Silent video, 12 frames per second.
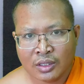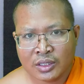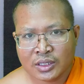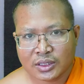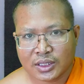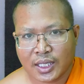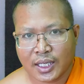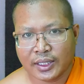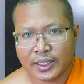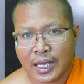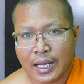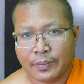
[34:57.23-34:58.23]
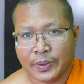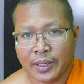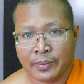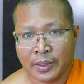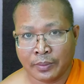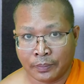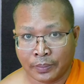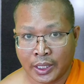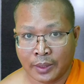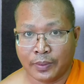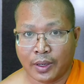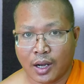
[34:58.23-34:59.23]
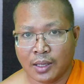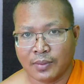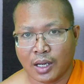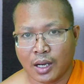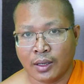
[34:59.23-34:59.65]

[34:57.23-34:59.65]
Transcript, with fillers: slide tha premium bậc hiệu bong màu